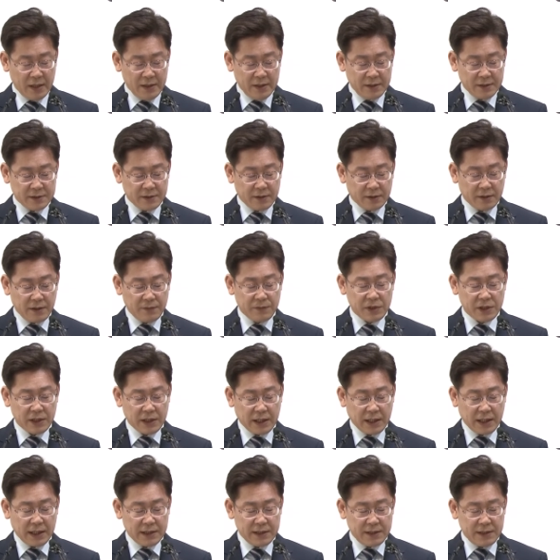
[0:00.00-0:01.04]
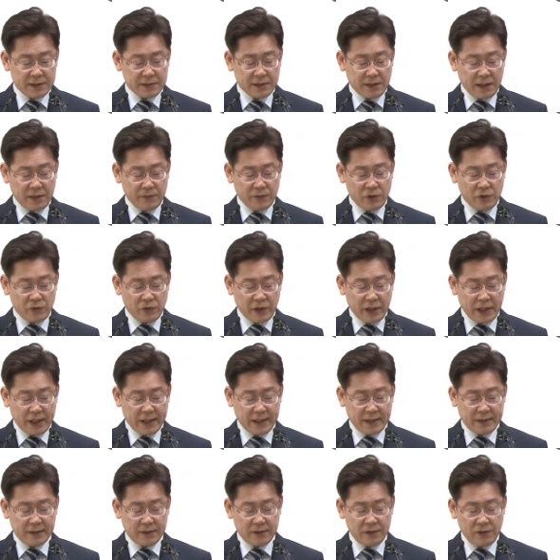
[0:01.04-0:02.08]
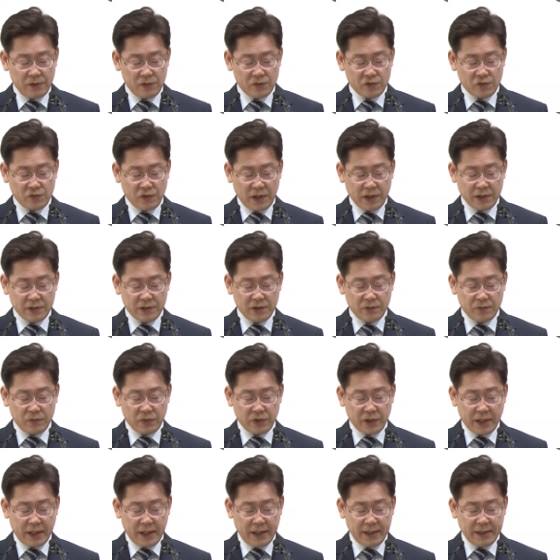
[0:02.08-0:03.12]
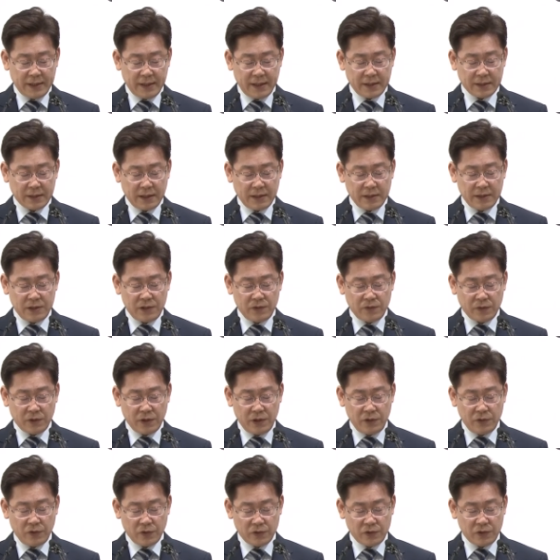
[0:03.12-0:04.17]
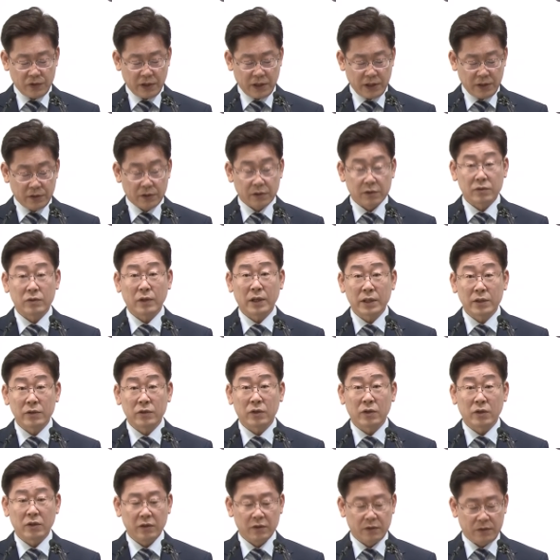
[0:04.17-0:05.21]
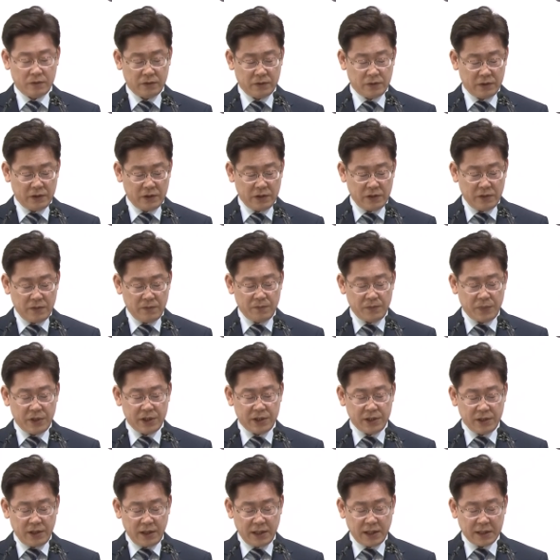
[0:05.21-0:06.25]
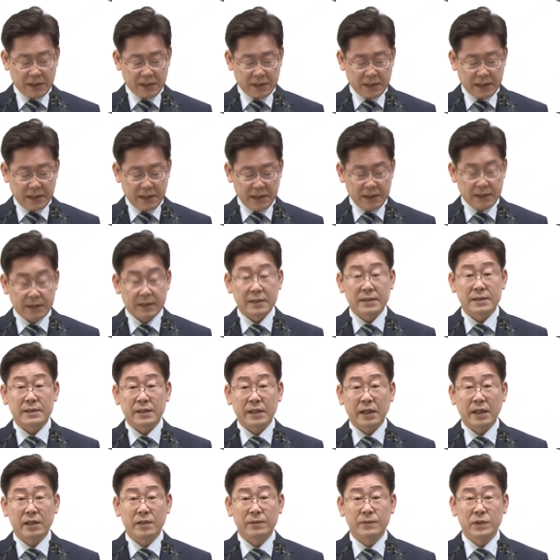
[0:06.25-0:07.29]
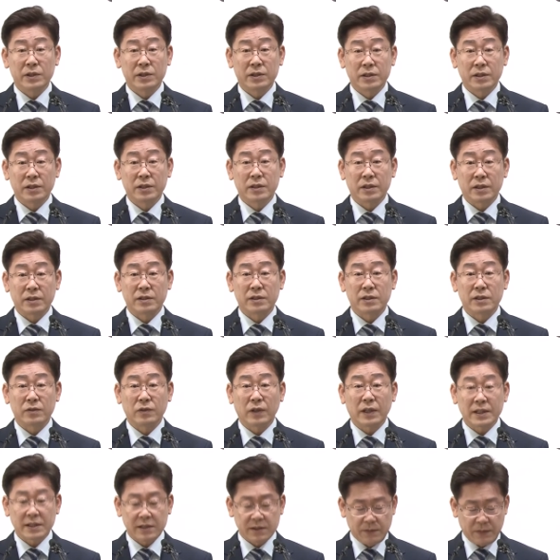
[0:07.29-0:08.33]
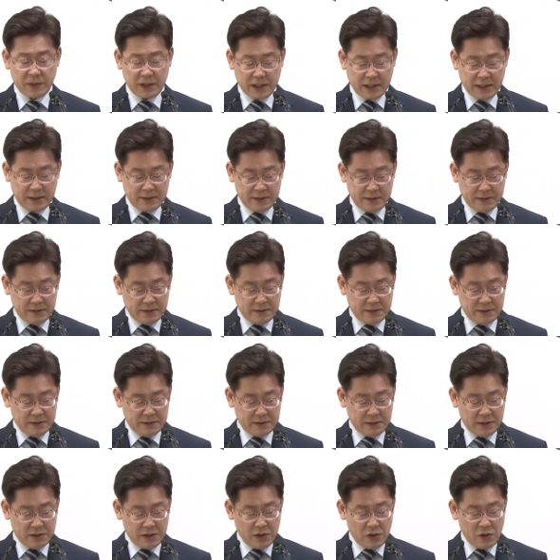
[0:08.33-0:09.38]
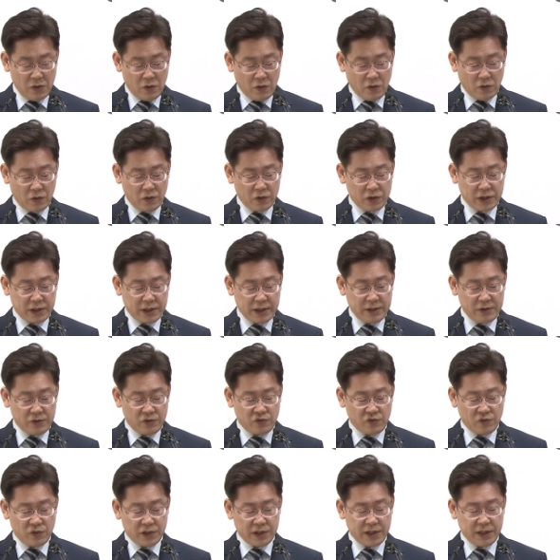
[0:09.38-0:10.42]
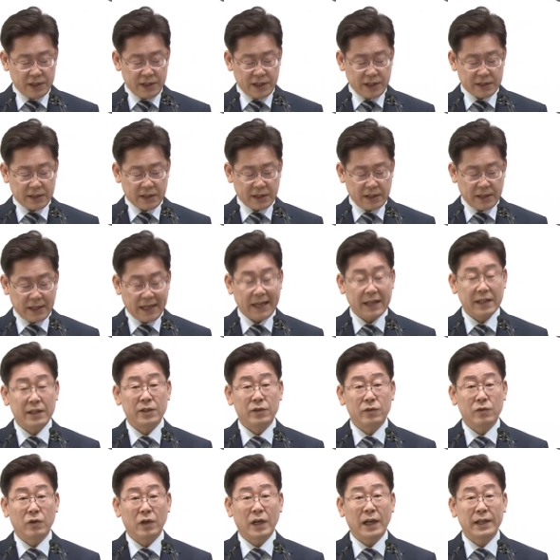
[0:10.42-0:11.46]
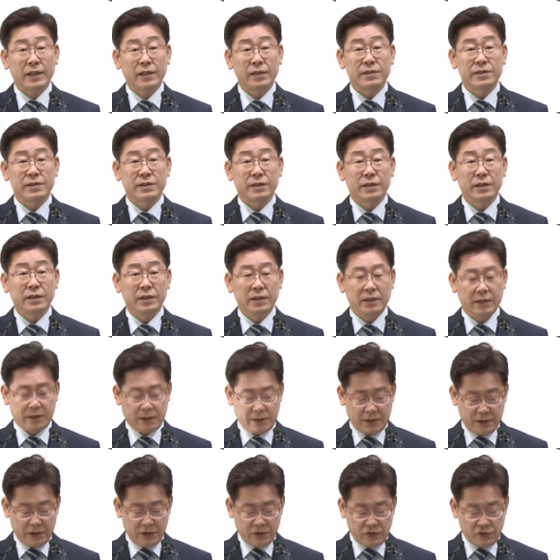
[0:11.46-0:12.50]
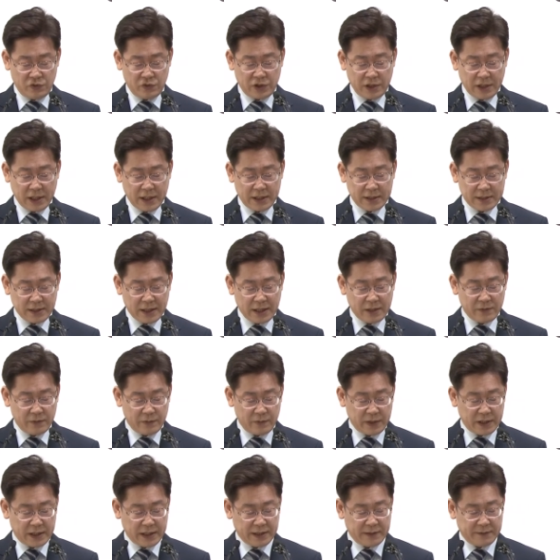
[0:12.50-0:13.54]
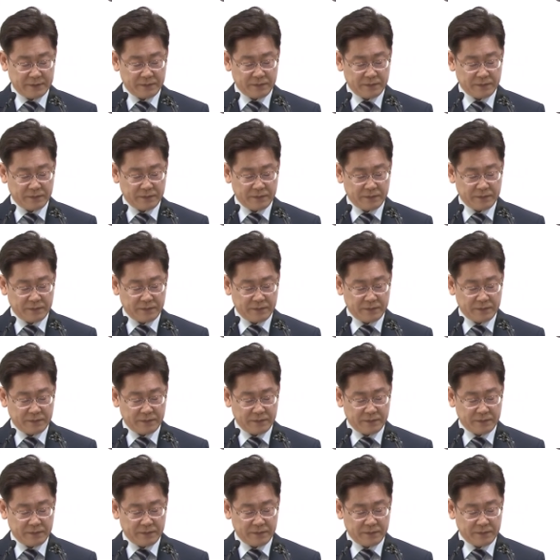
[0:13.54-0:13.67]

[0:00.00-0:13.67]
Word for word: 성남시가 이 사업을 위해 중앙정부에 예산 지원을 요청한 것도 아니고 빚을 내거나 세금을 더 걷지도 않습니다. 오로지 주어진 예산을 아끼고 아껴서 추진하는 사업입니다.